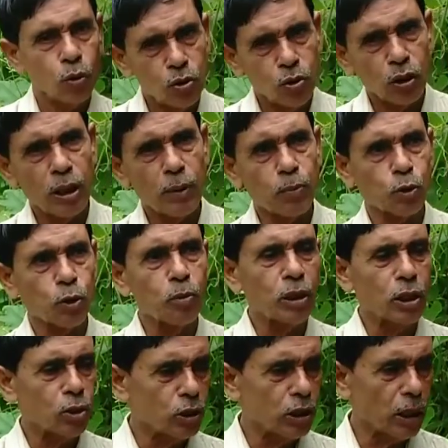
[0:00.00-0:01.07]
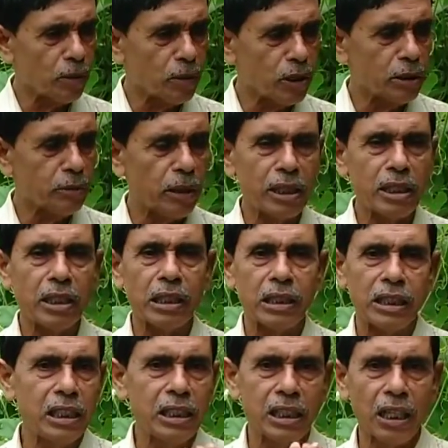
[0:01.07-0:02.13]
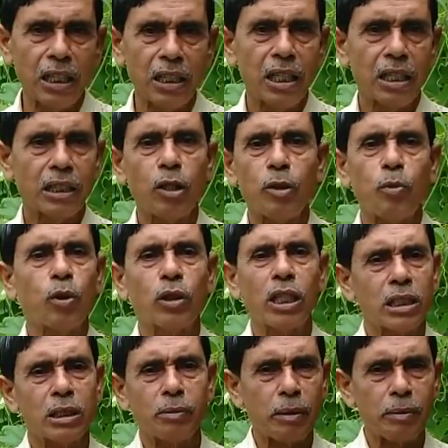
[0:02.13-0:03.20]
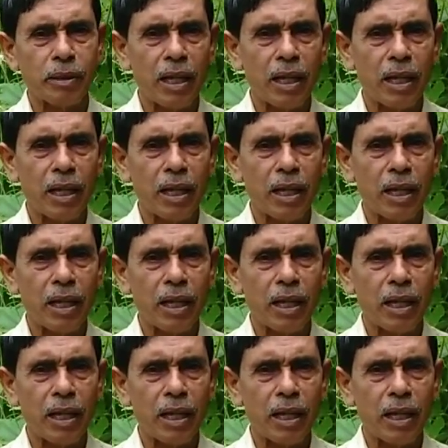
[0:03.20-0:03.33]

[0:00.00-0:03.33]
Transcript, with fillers: ওর জন্যে প্রথম থেকে যদি আপনি নিমারিনটা দিয়ে যান তাহলে পোকাটা আসতে পারবে